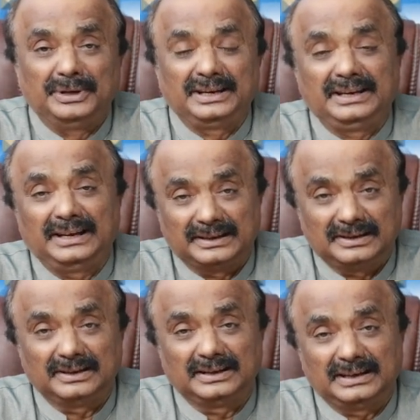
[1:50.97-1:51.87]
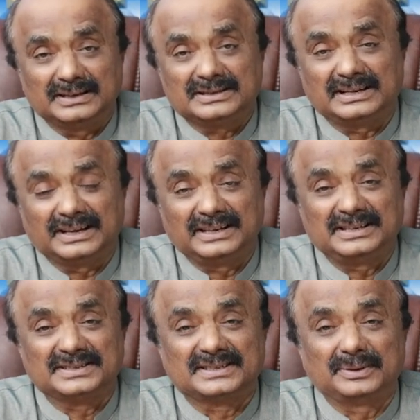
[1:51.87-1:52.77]
मेरी एक
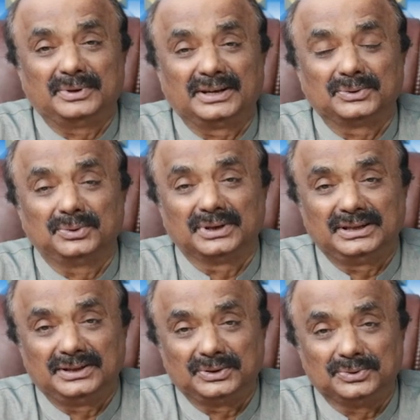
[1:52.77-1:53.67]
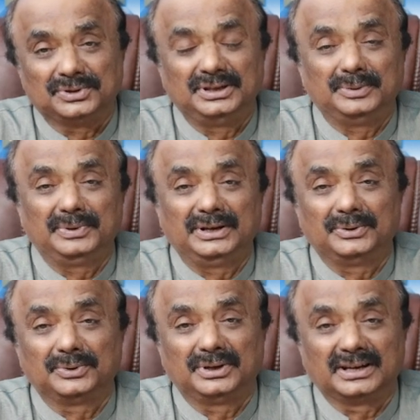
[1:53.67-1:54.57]
साइकेटिस्ट से बात हो रही थी कुछ दिन
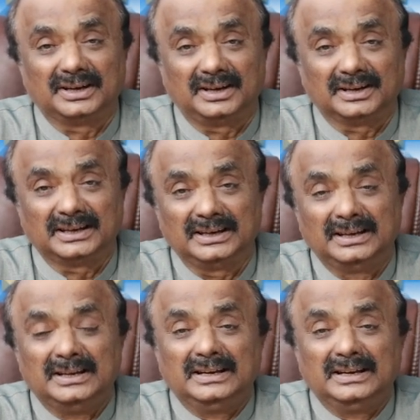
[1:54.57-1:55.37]
पहले उन्होंने कहा कि